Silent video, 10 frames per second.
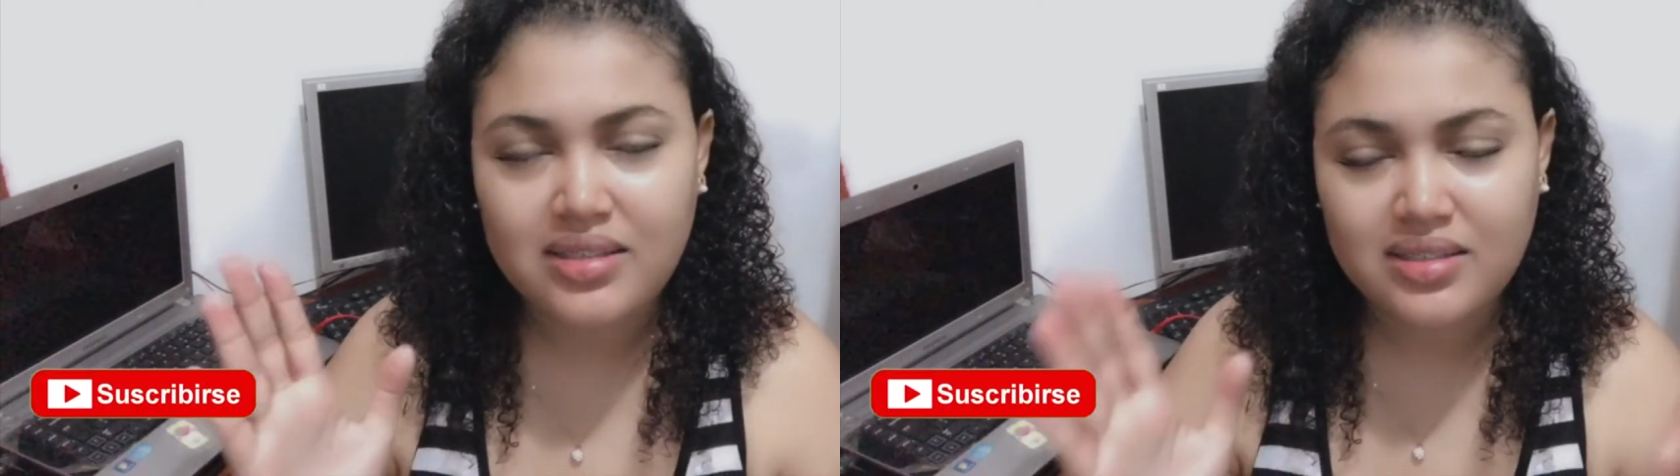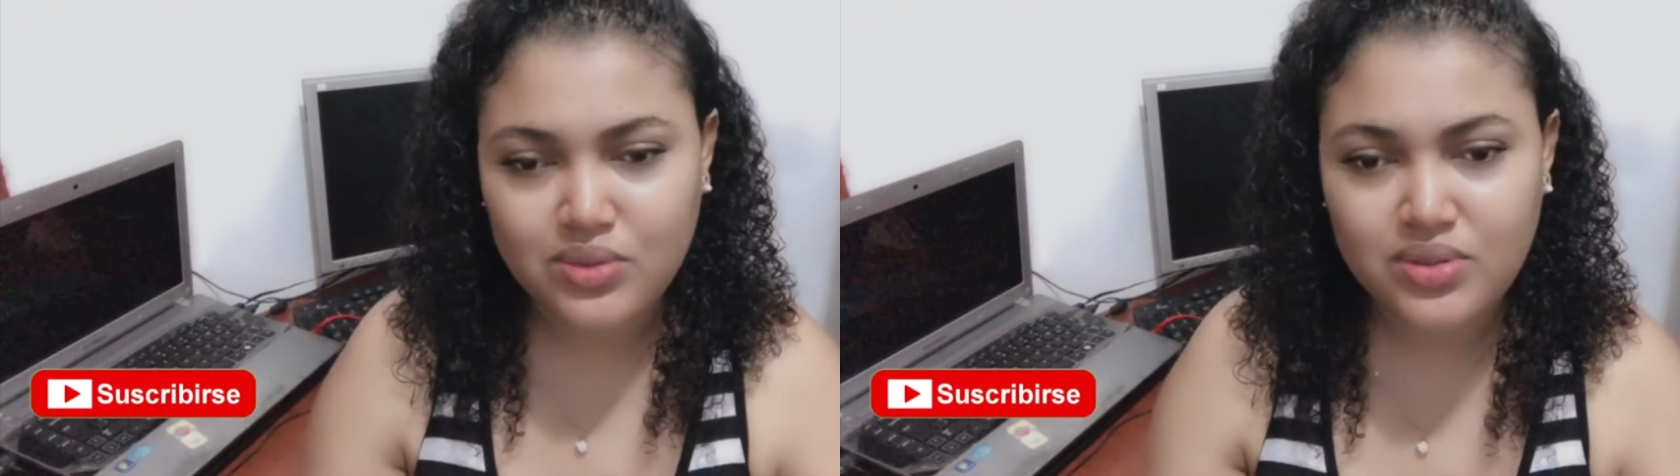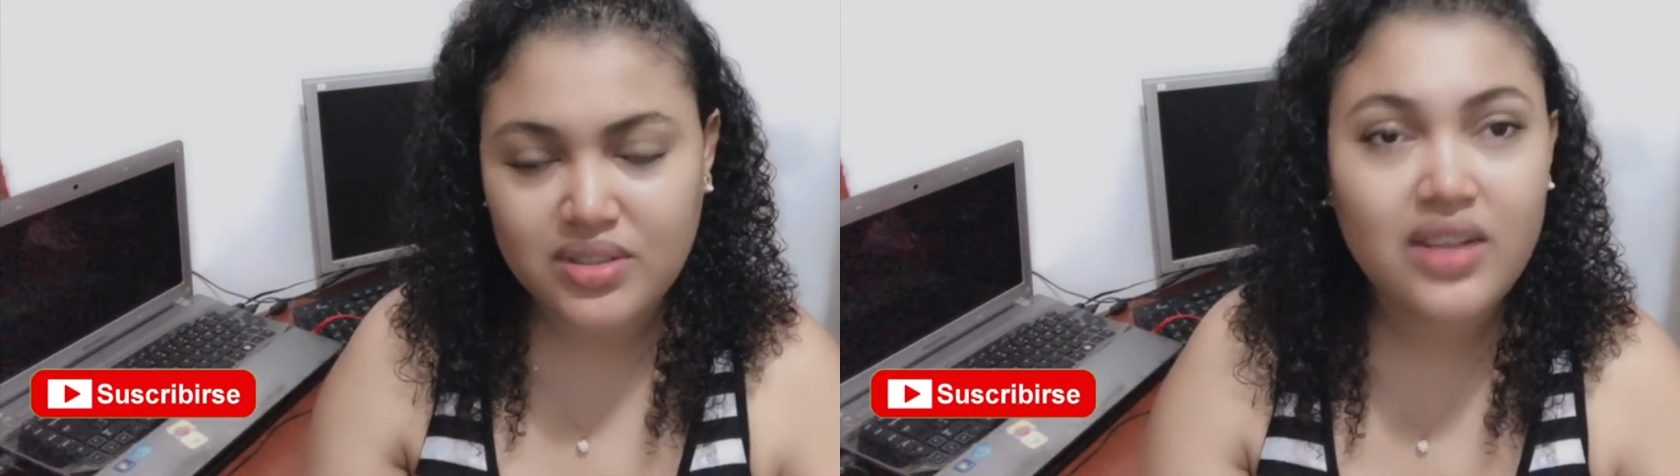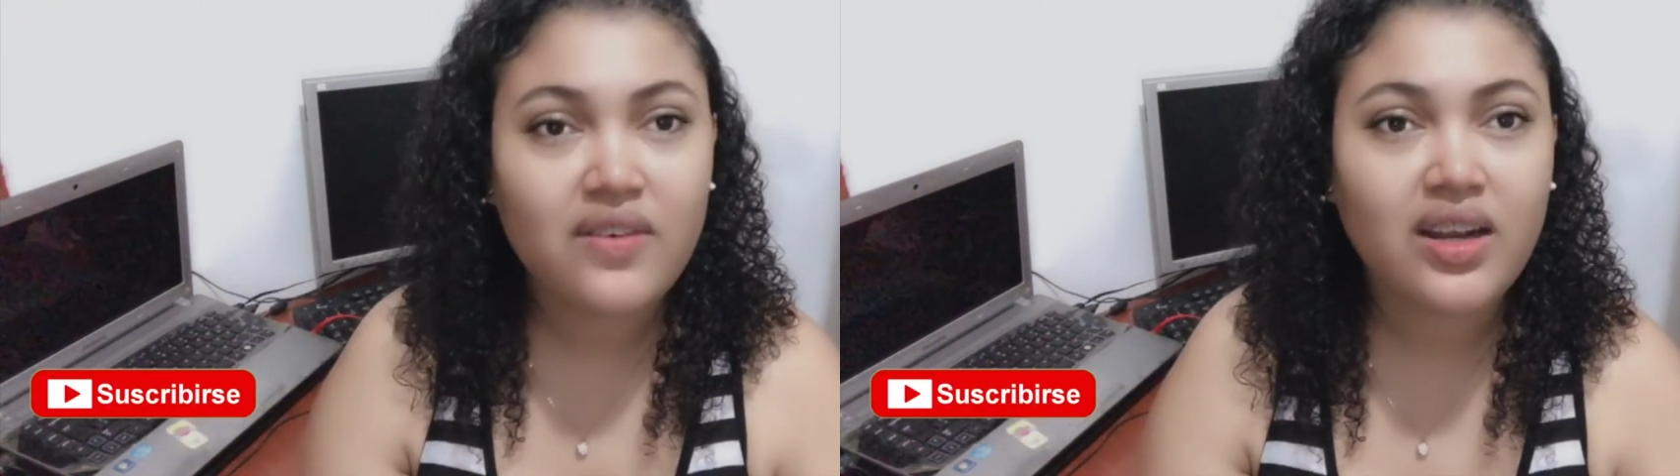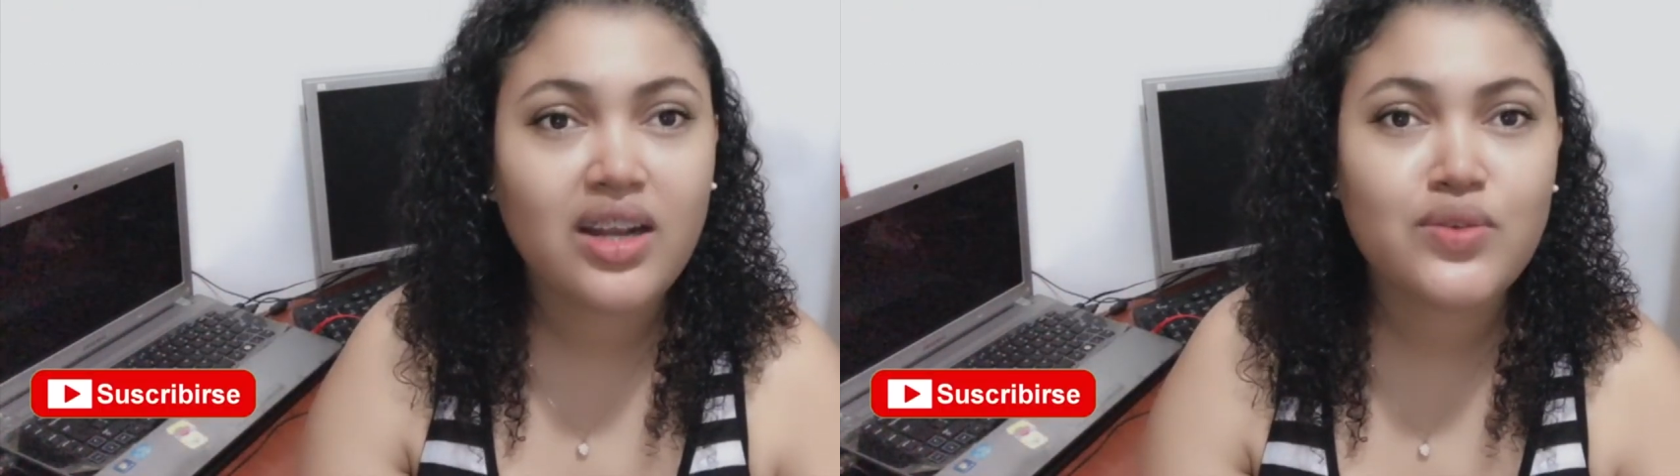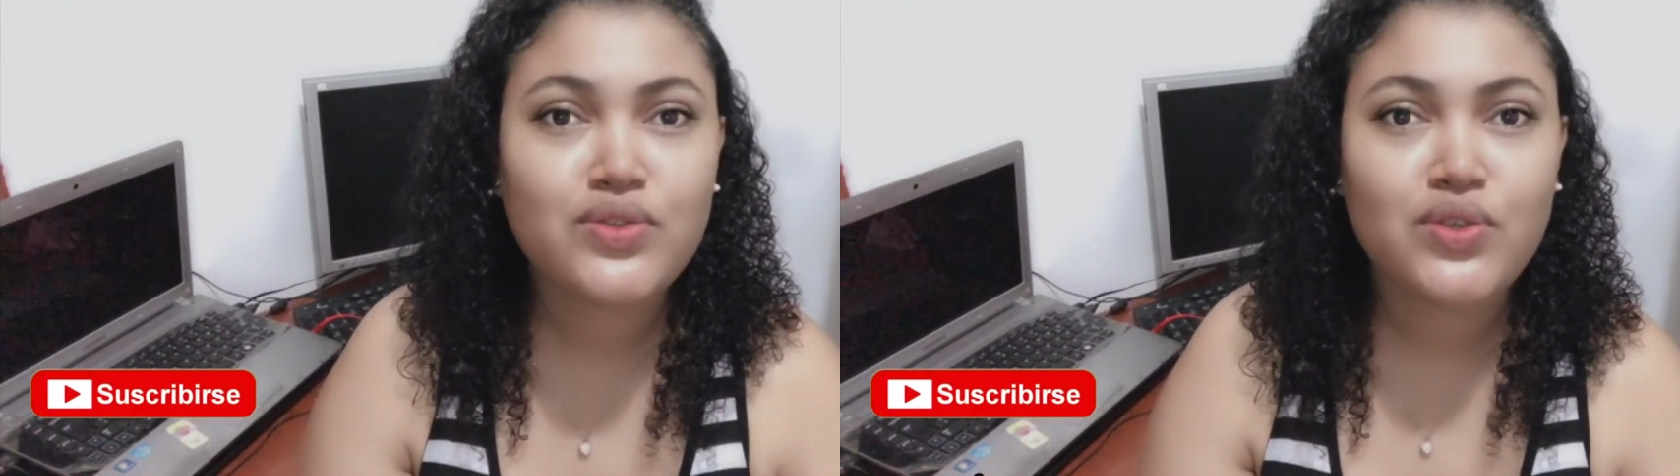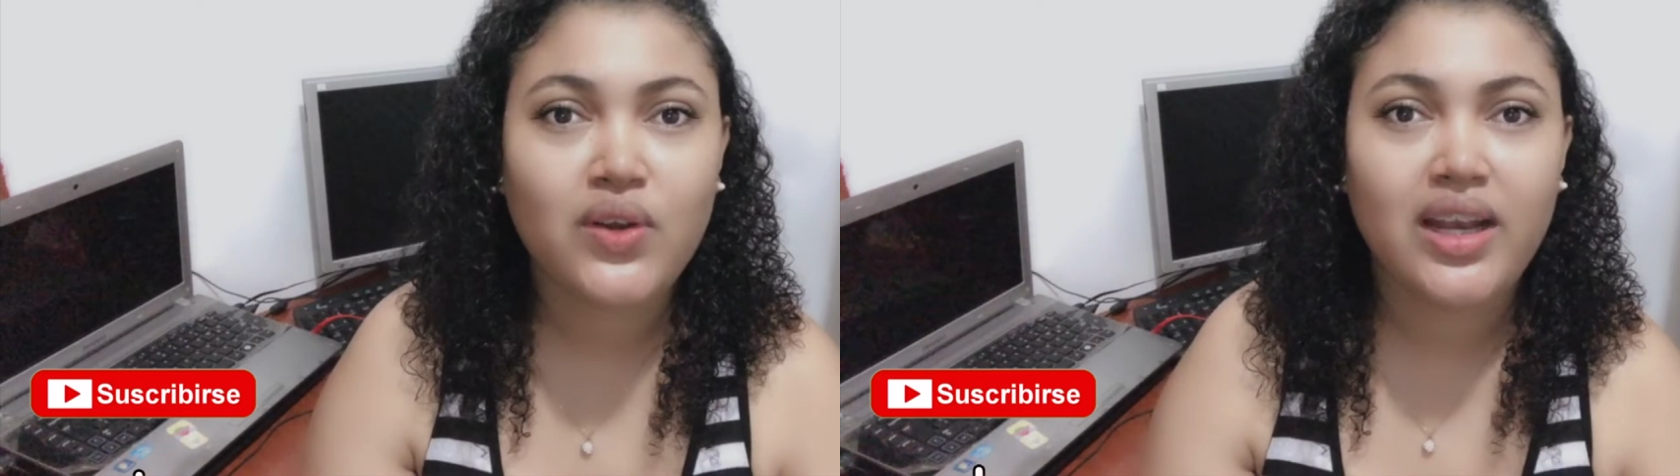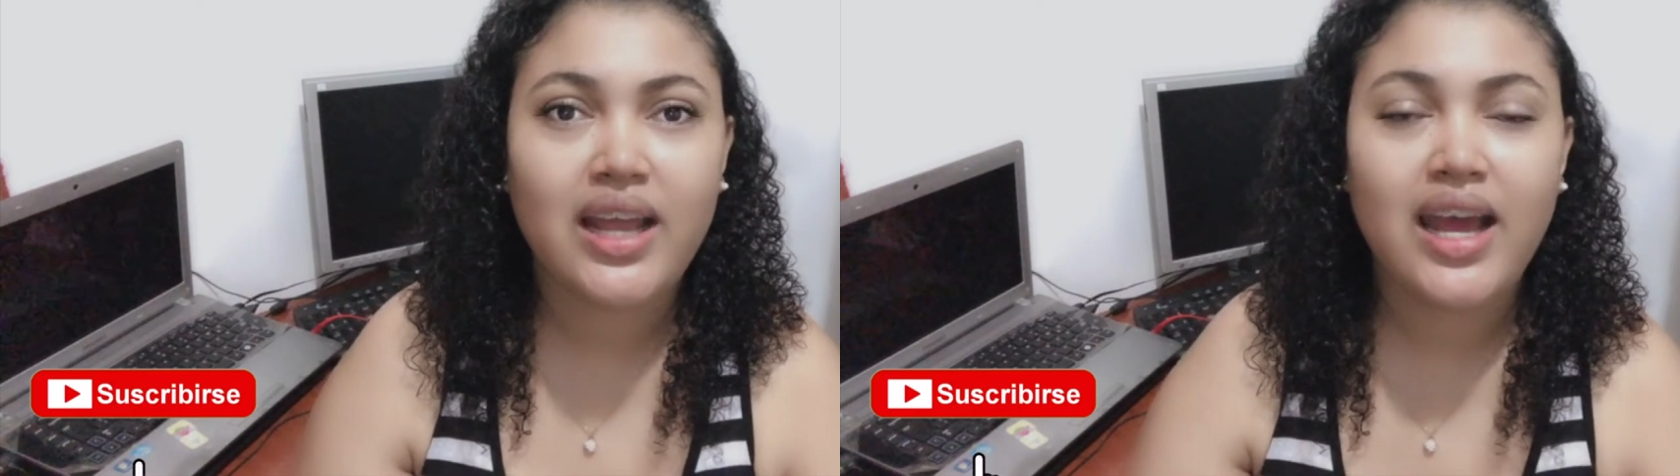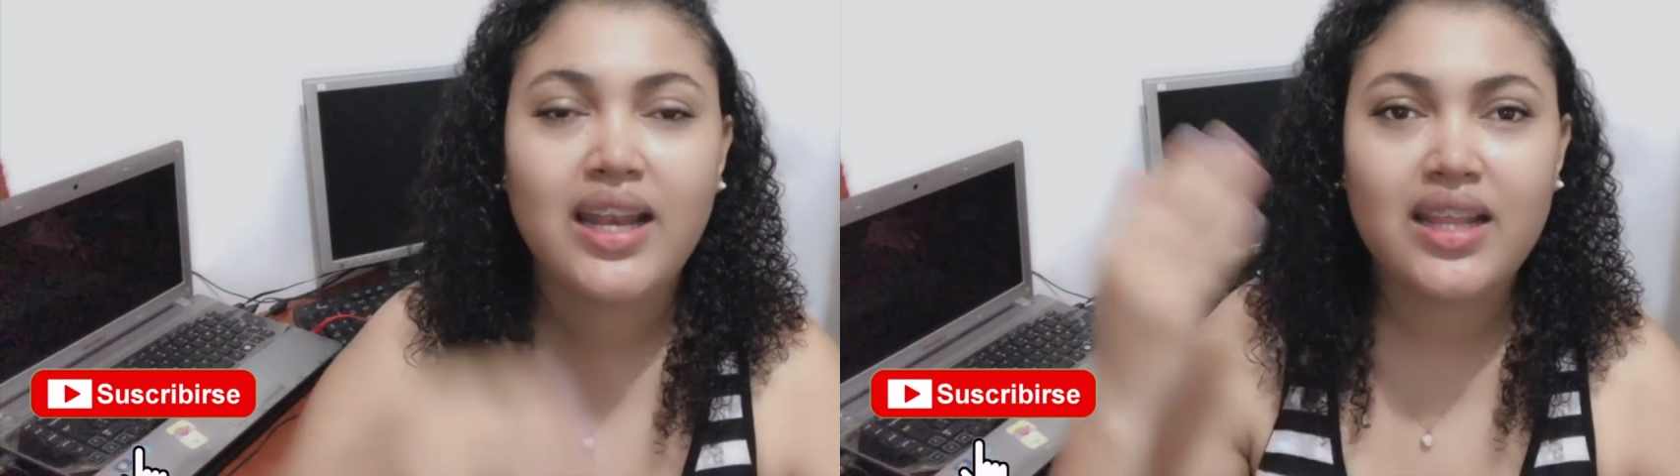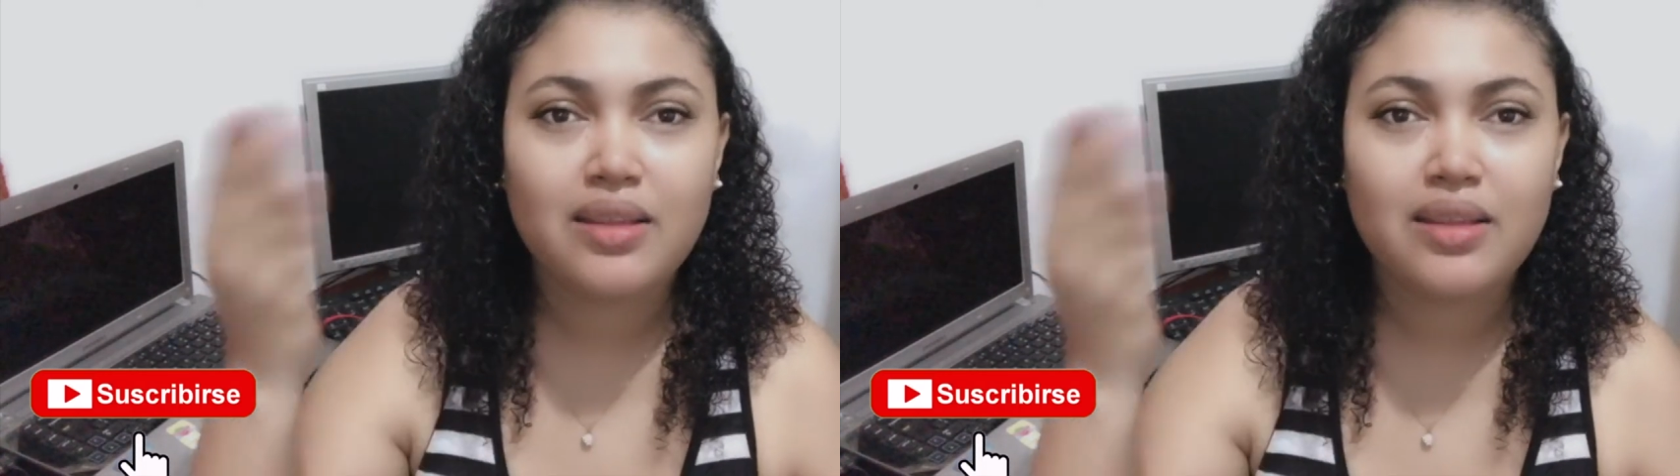que se suscriban a nuestro canal,